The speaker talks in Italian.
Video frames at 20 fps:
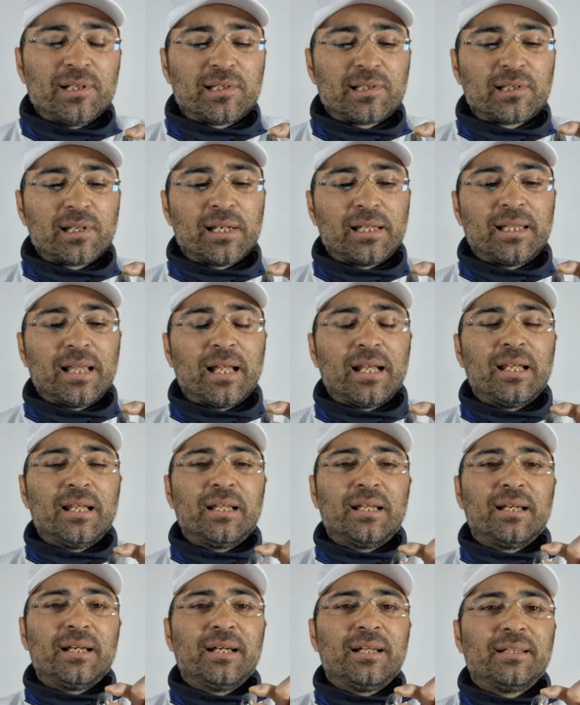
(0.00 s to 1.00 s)
emesse
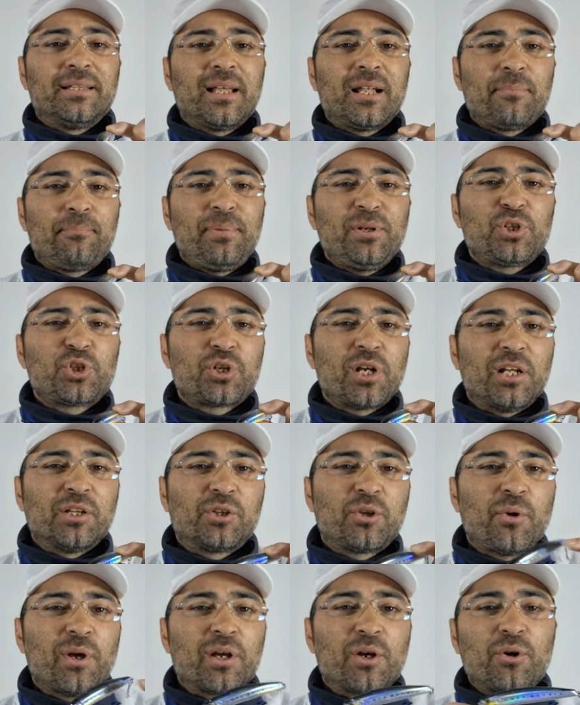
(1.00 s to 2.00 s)
dal, dal
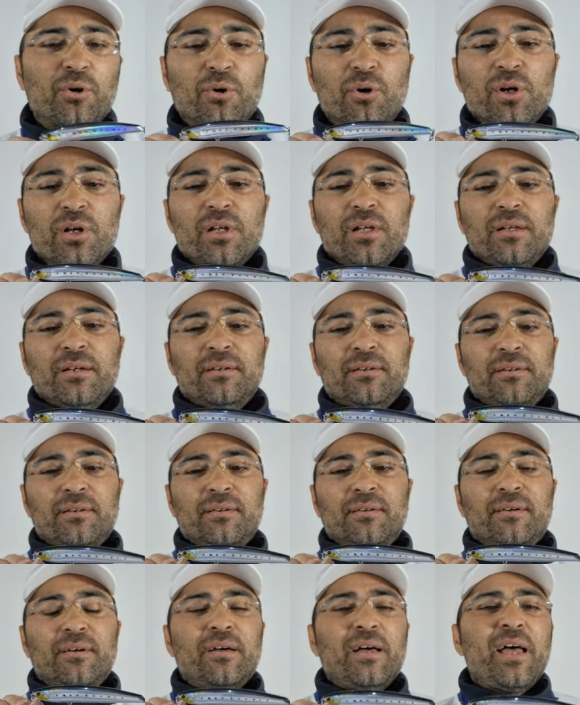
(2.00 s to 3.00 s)
pescetto, ecco,
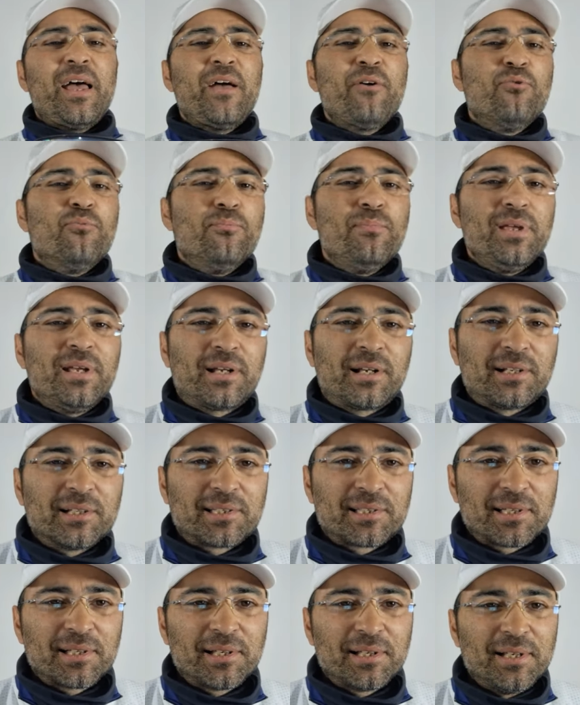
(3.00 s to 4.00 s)
eh, è un
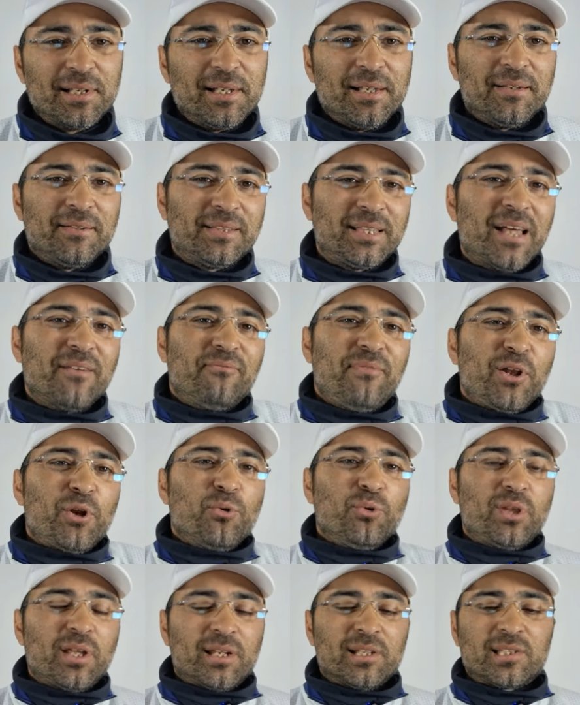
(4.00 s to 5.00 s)
mix
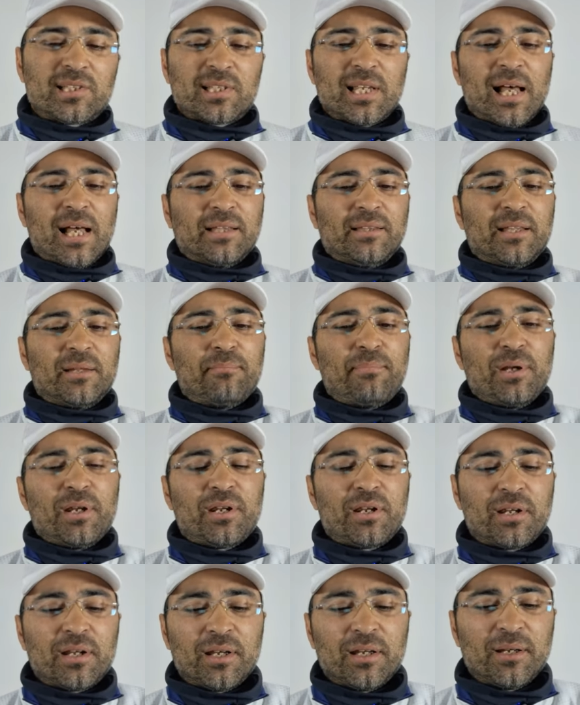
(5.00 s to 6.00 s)
davvero interessante
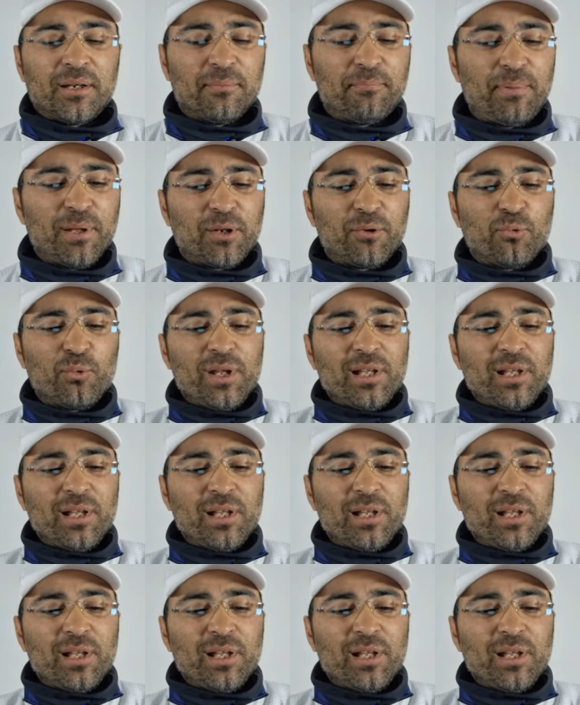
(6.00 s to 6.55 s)
per, per